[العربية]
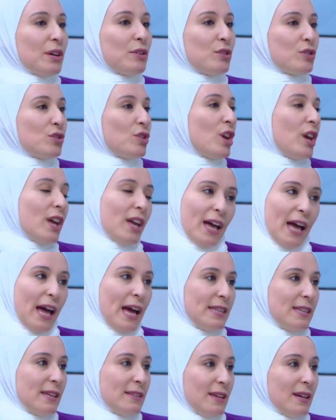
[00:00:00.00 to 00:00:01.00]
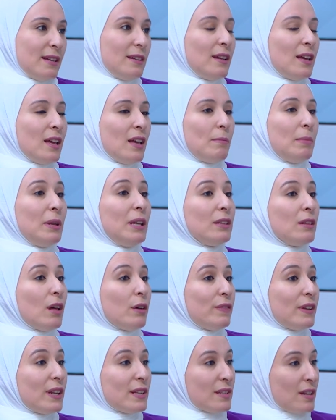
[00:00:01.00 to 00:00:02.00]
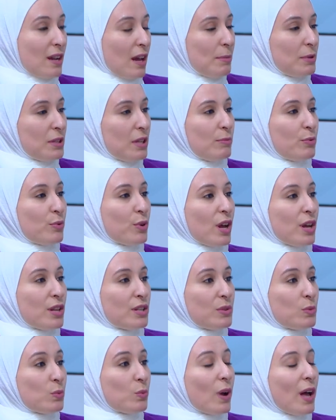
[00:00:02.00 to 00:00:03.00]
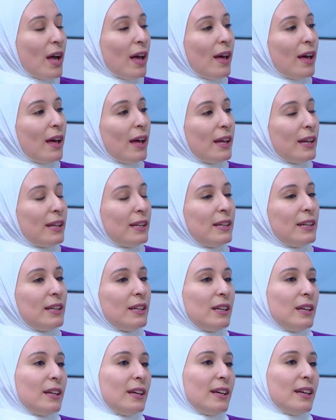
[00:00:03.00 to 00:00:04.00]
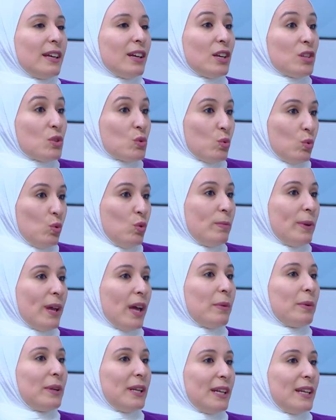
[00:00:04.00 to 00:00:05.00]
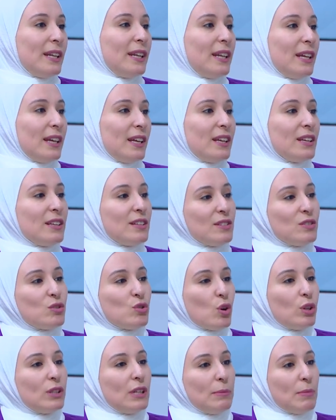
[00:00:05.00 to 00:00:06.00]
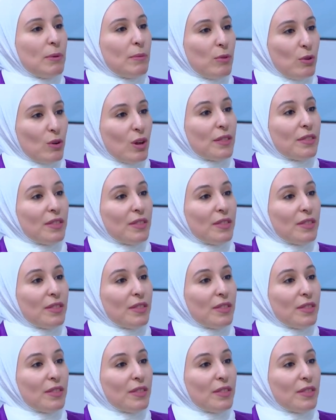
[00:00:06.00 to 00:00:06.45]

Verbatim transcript: بيخرج عاده مم. نعم. بالاضافه لصلابه البراز والصعوبه آه، او الجهد نعم. اللي بعد